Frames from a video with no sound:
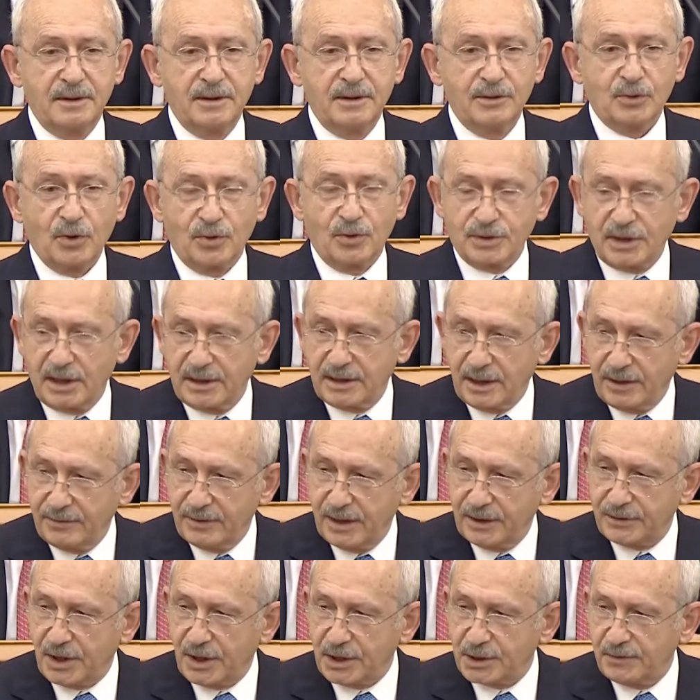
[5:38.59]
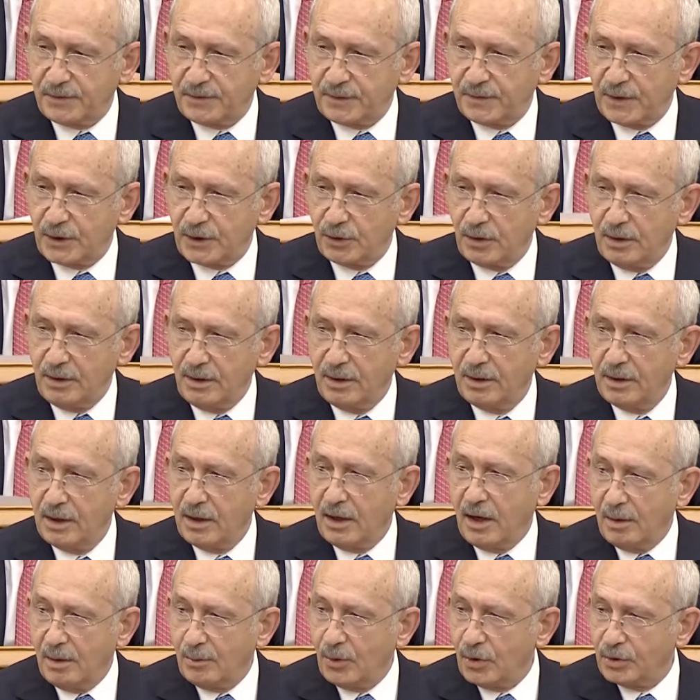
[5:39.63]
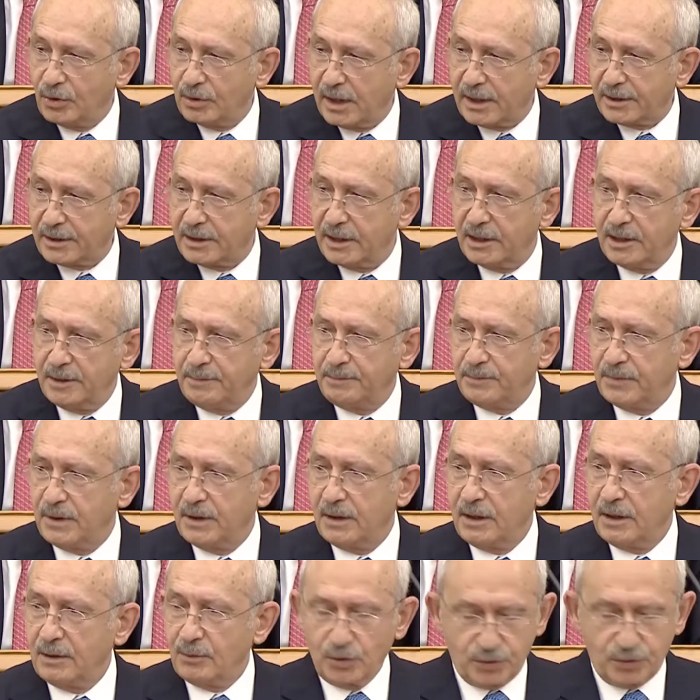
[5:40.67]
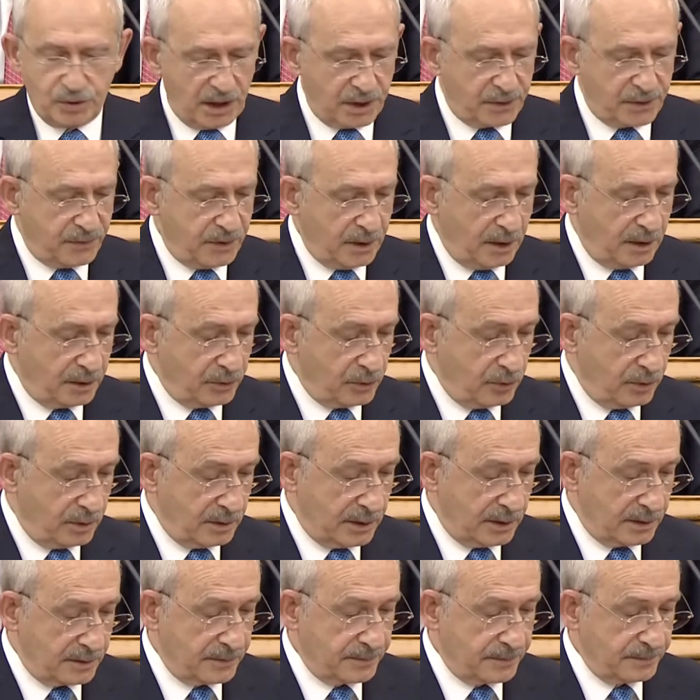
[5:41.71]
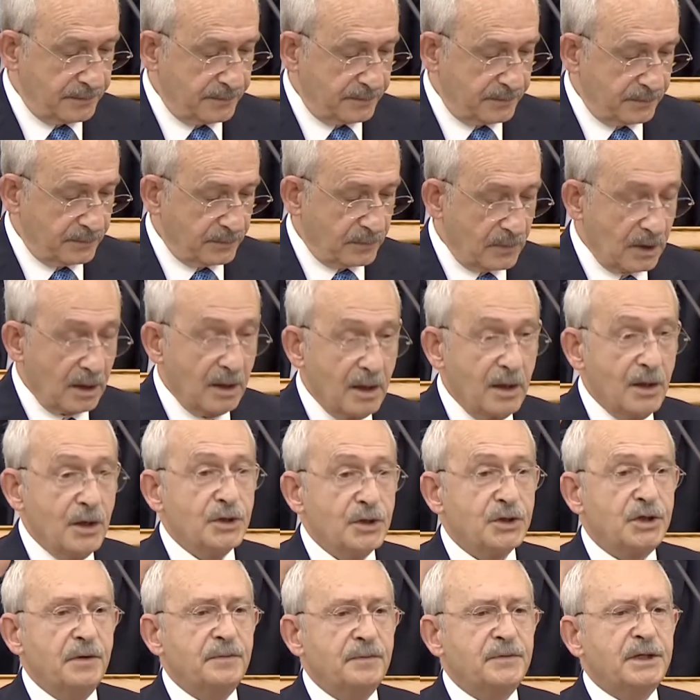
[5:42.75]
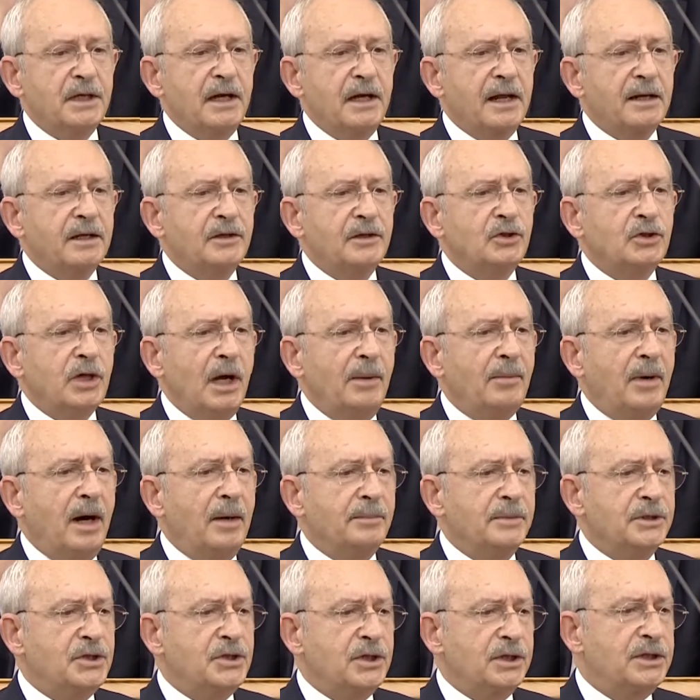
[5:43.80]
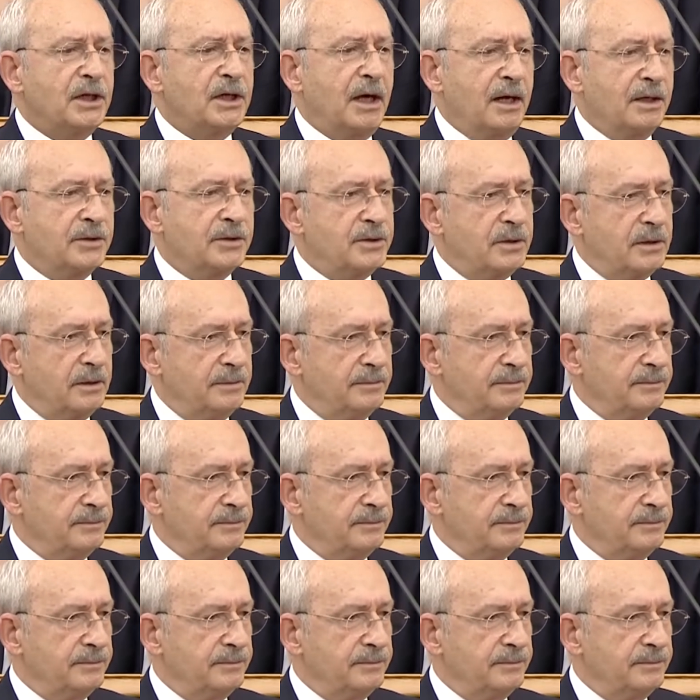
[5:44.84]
Sözde devlet teşvik veriyor ama onlar gelip bu teşviği alıyorlar. Çiftçilerin tamamı şikayetçi.